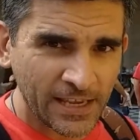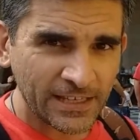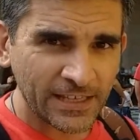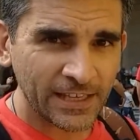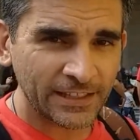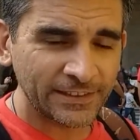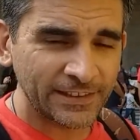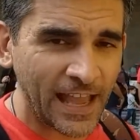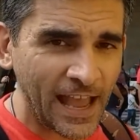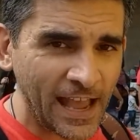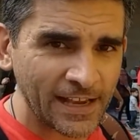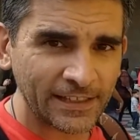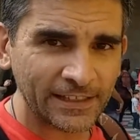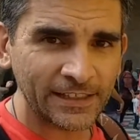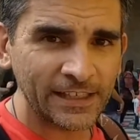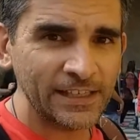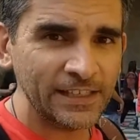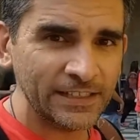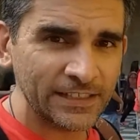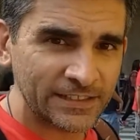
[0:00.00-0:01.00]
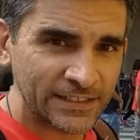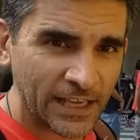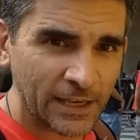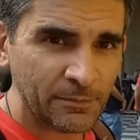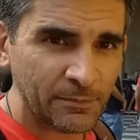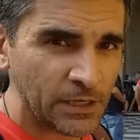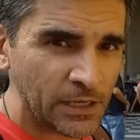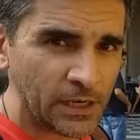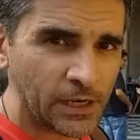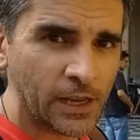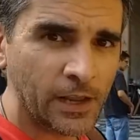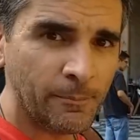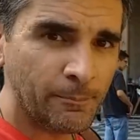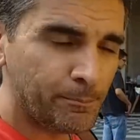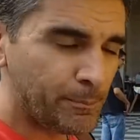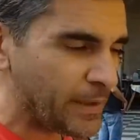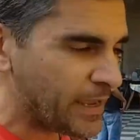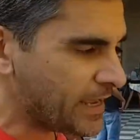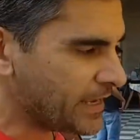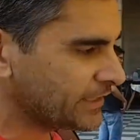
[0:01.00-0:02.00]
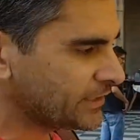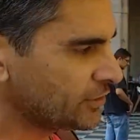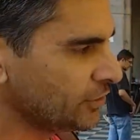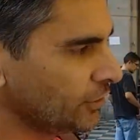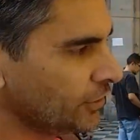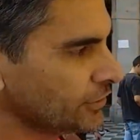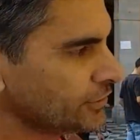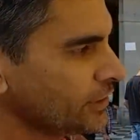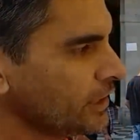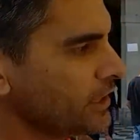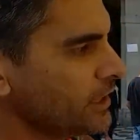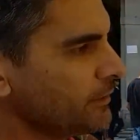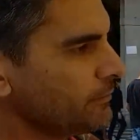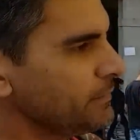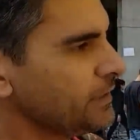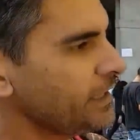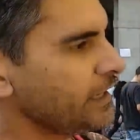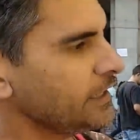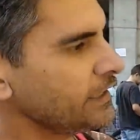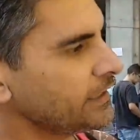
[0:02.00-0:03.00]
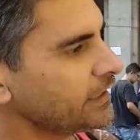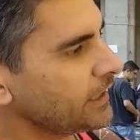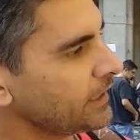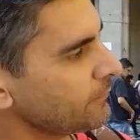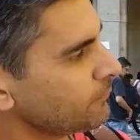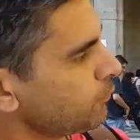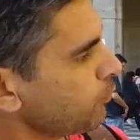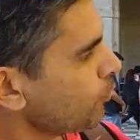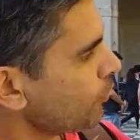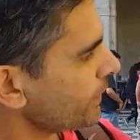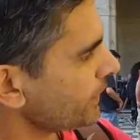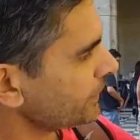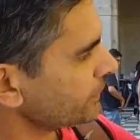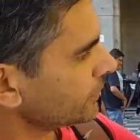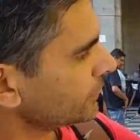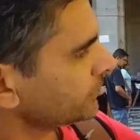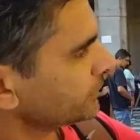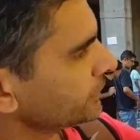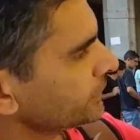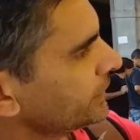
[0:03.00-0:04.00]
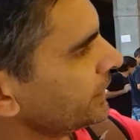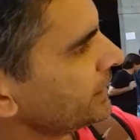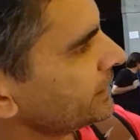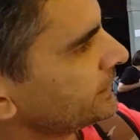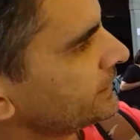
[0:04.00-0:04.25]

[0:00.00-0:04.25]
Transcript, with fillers: y está 15 mil pesos. Miren qué bueno que